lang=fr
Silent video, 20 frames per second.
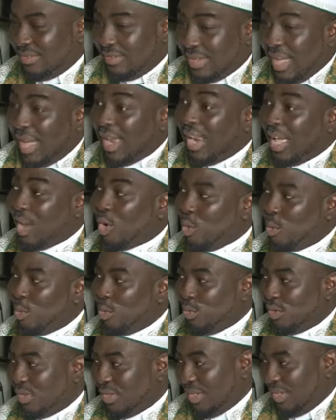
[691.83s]
dans la
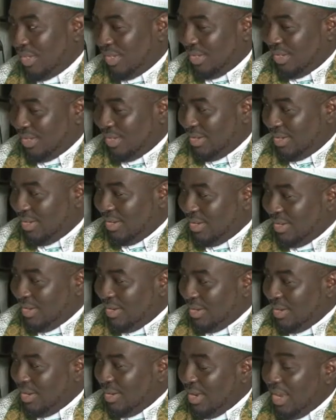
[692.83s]
communauté,
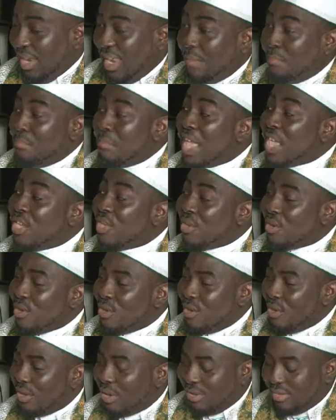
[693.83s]
les
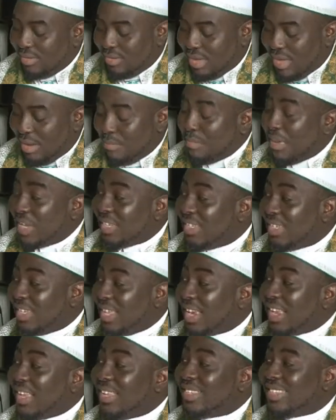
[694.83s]
meilleurs en
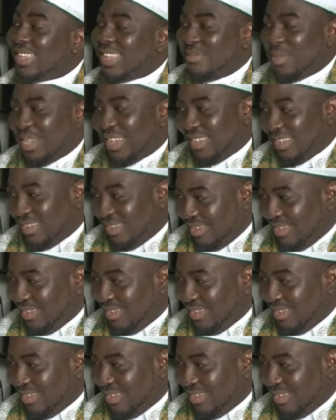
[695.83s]
matière islamique,